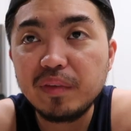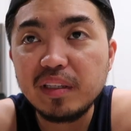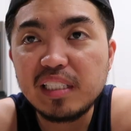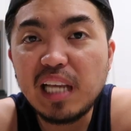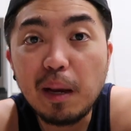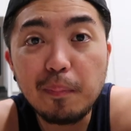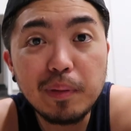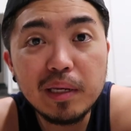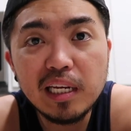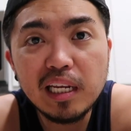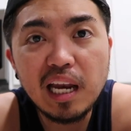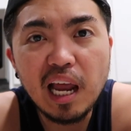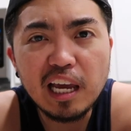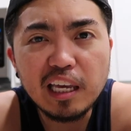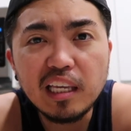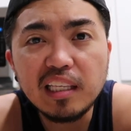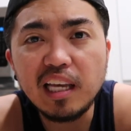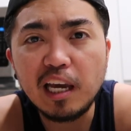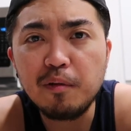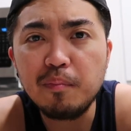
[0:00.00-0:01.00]
Sabi nila,
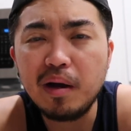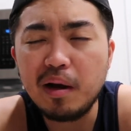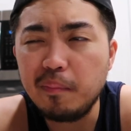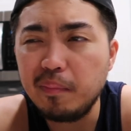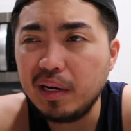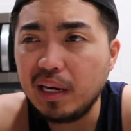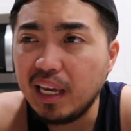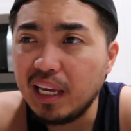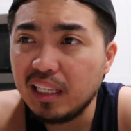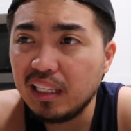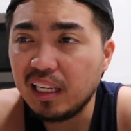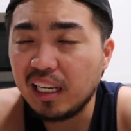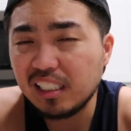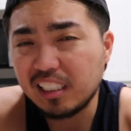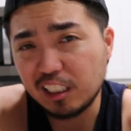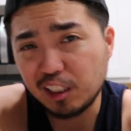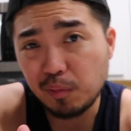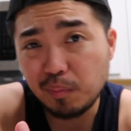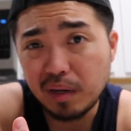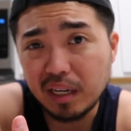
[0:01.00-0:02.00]
yan nga yung mga
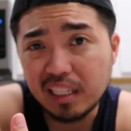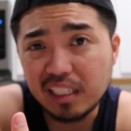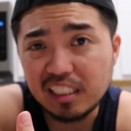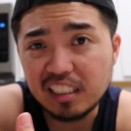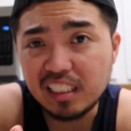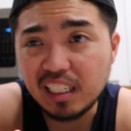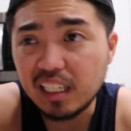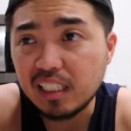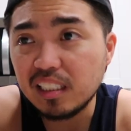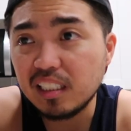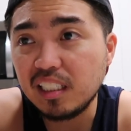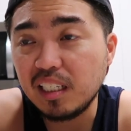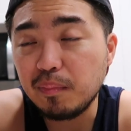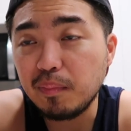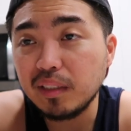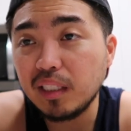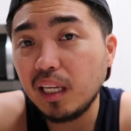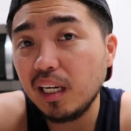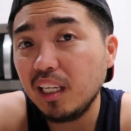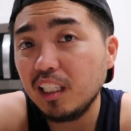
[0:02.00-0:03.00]
millennials, kasi mga Gen Z,
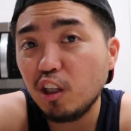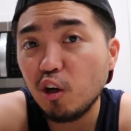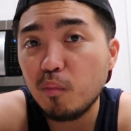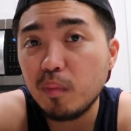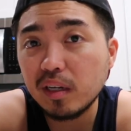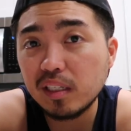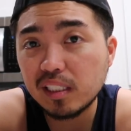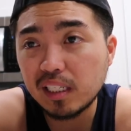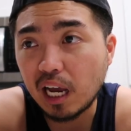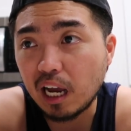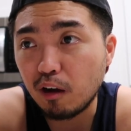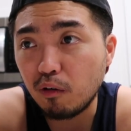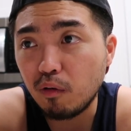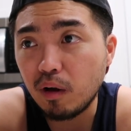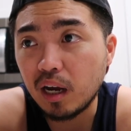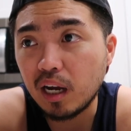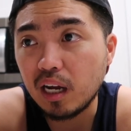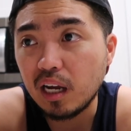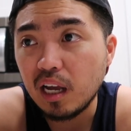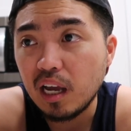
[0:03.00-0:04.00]
madali daw
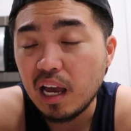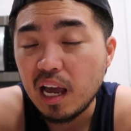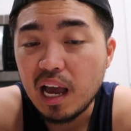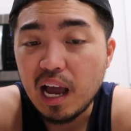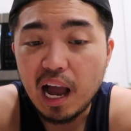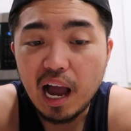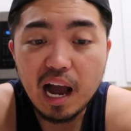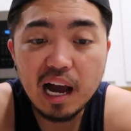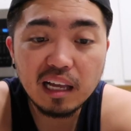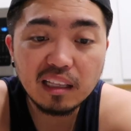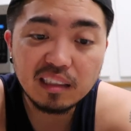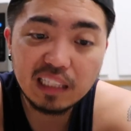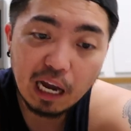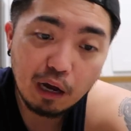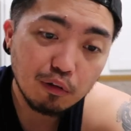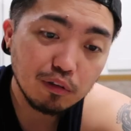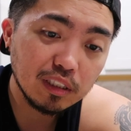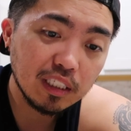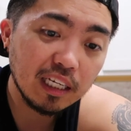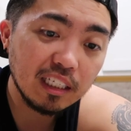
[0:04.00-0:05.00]
magsawa ang
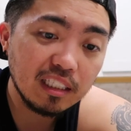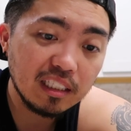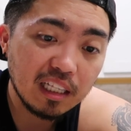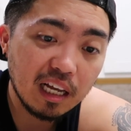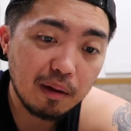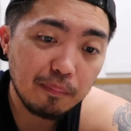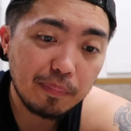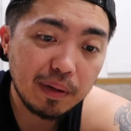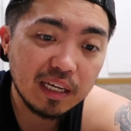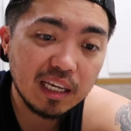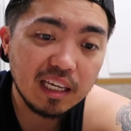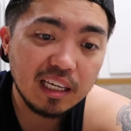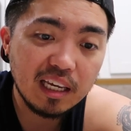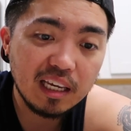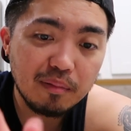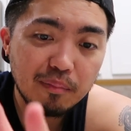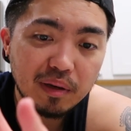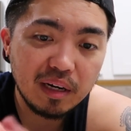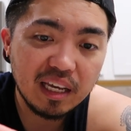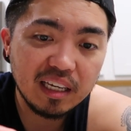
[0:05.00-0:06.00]
downside ng
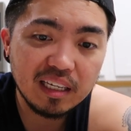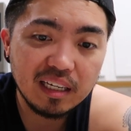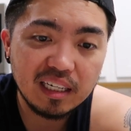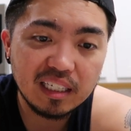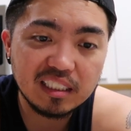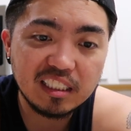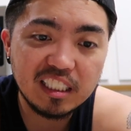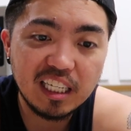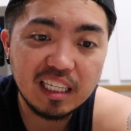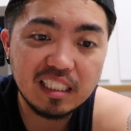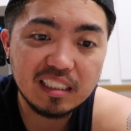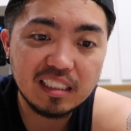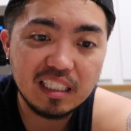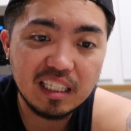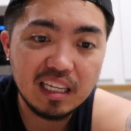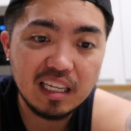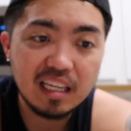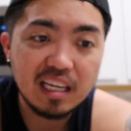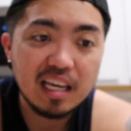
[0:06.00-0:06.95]
pagiging millennial at Gen Z,